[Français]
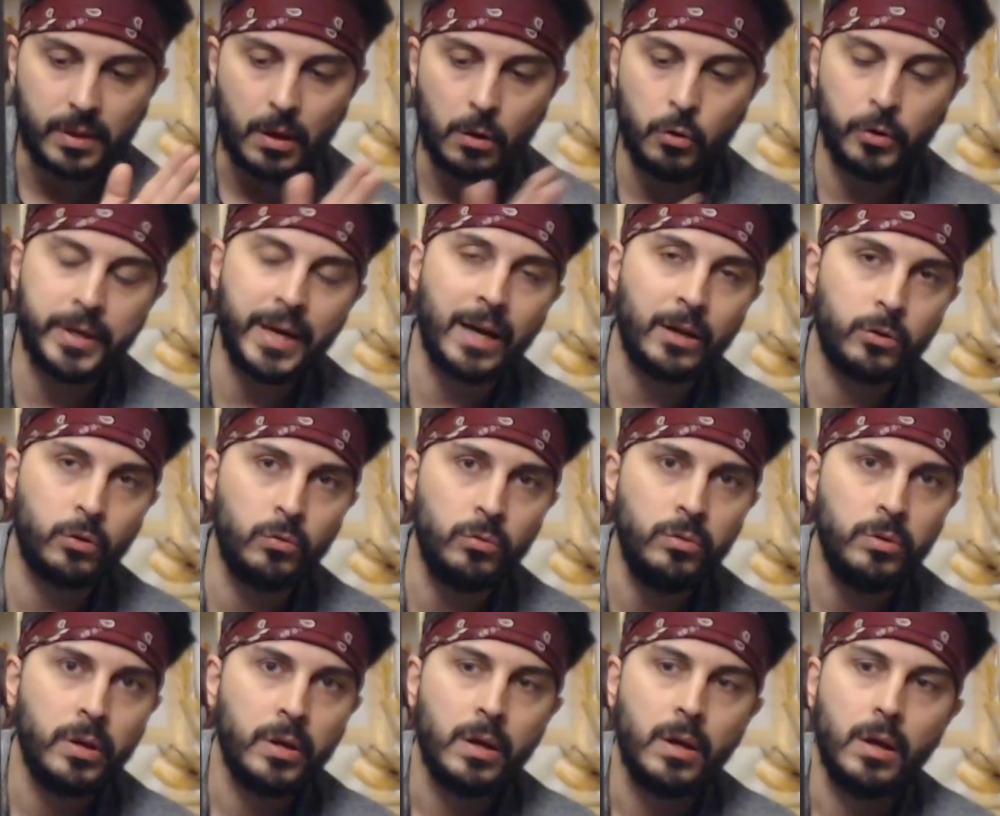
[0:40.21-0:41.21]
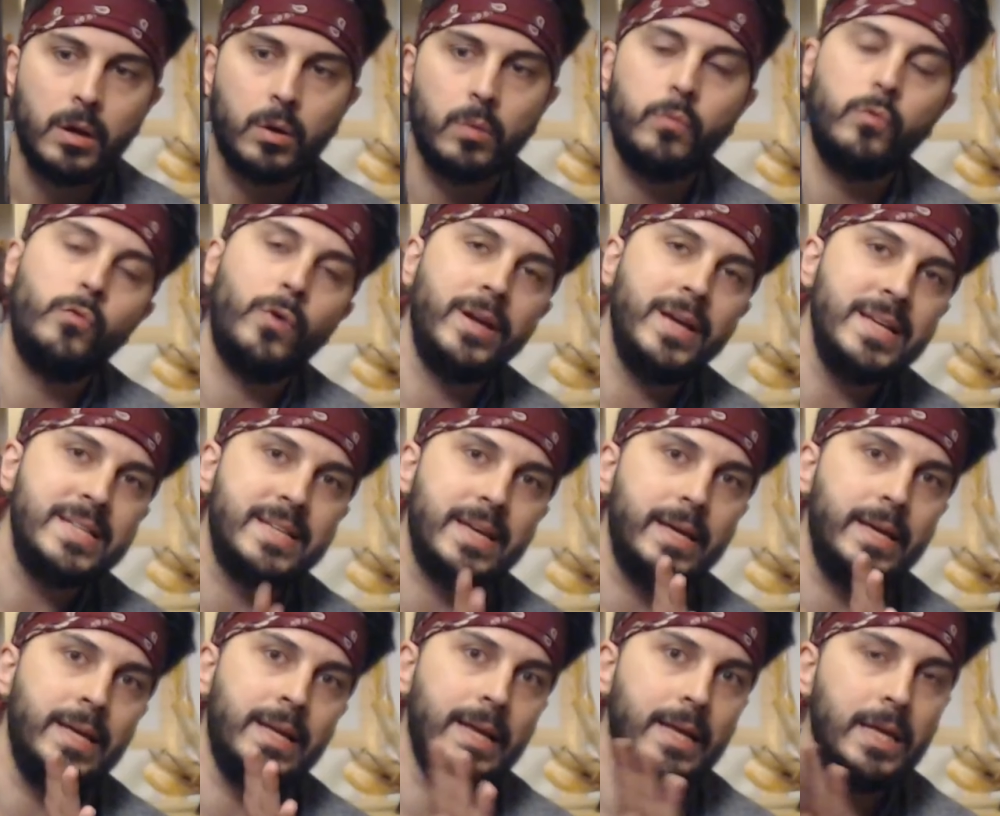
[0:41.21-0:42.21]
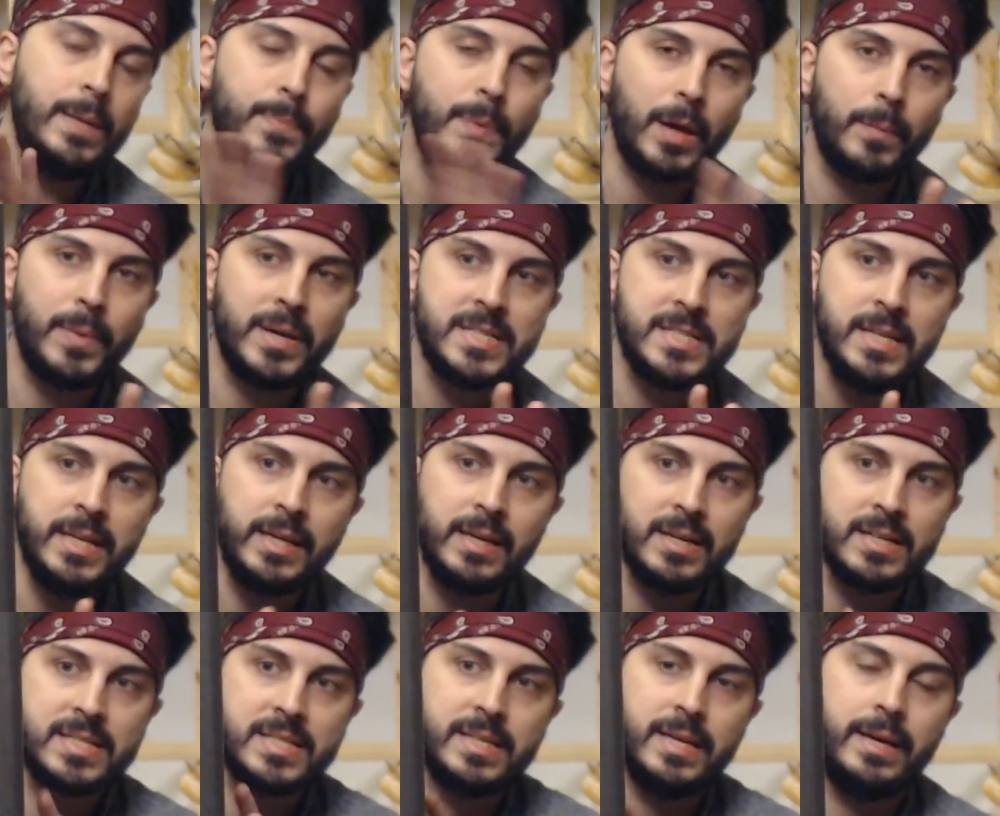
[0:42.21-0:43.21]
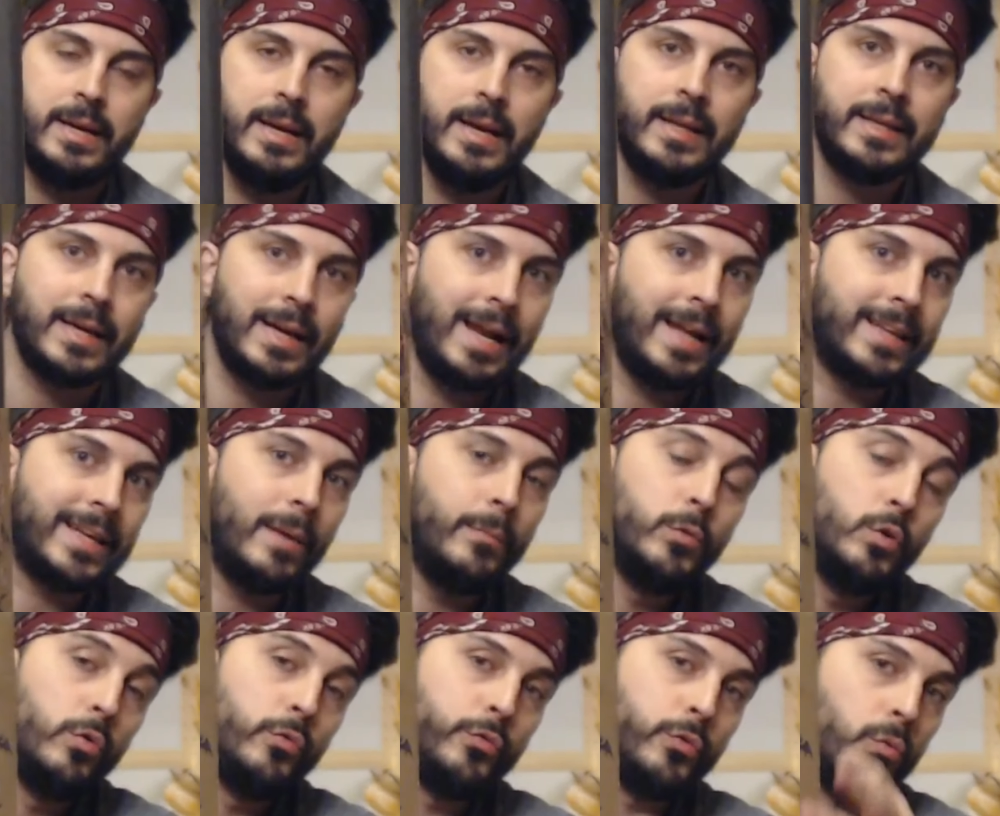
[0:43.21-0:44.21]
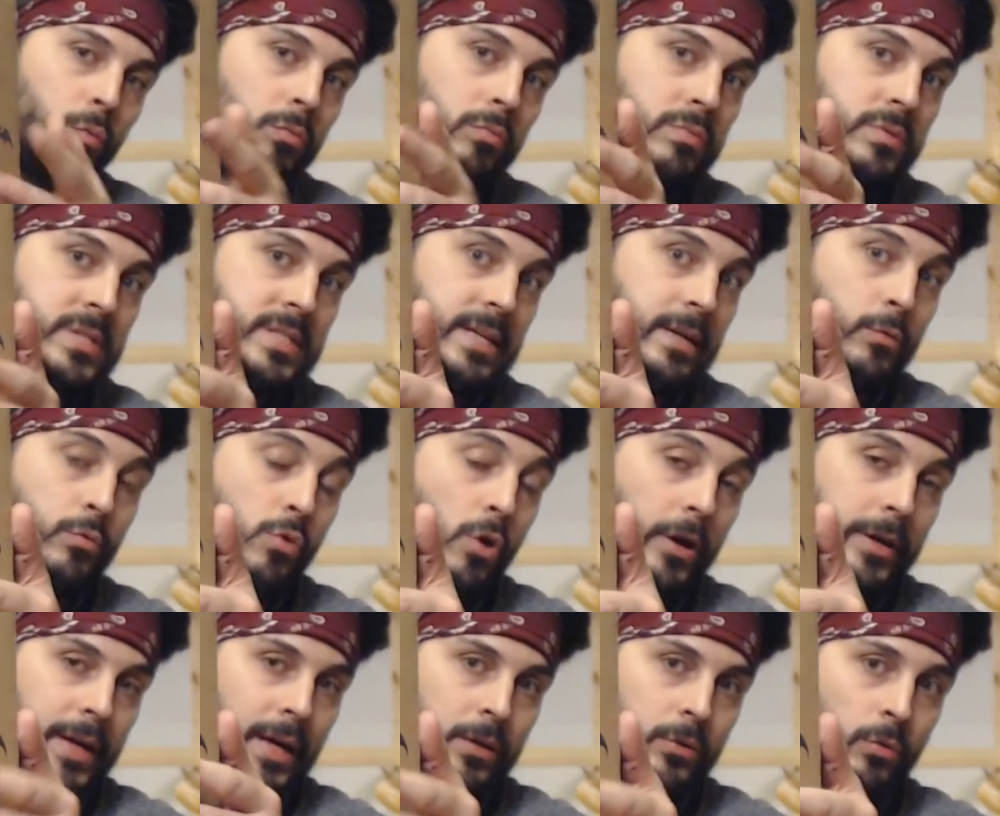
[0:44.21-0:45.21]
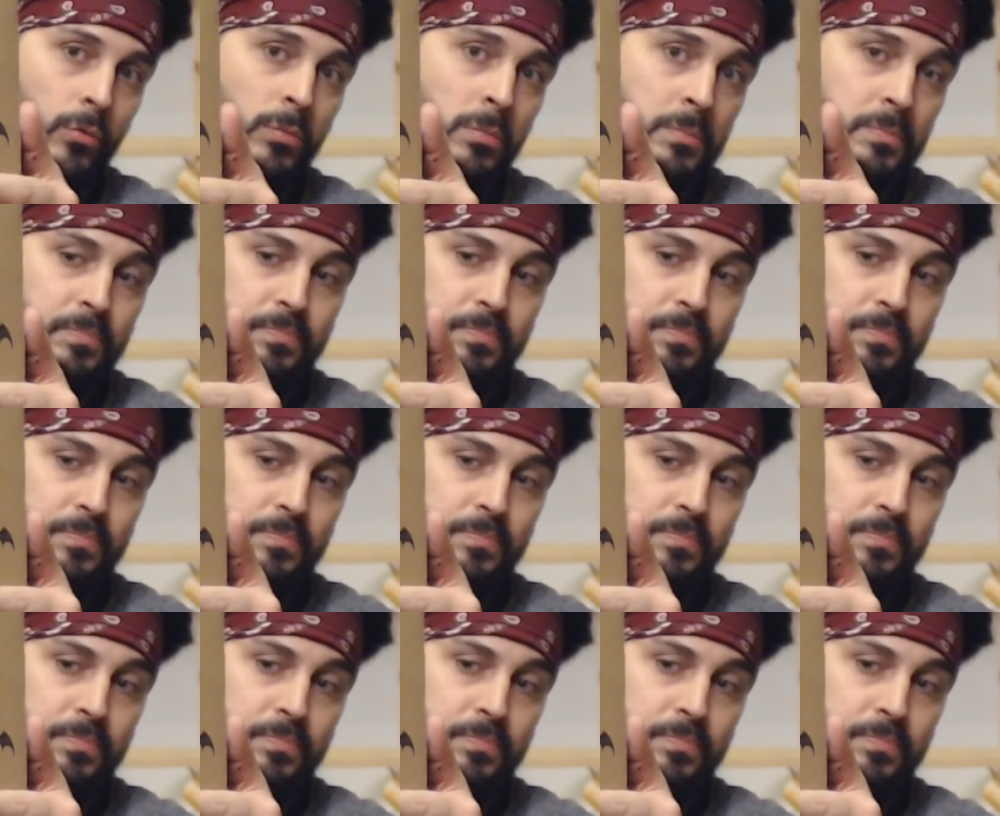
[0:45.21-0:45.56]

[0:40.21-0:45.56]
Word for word: Le carton, comme vous le voyez, c'est il est hyper basique. Hein, c'est la trame de fond, c'est couleur carton.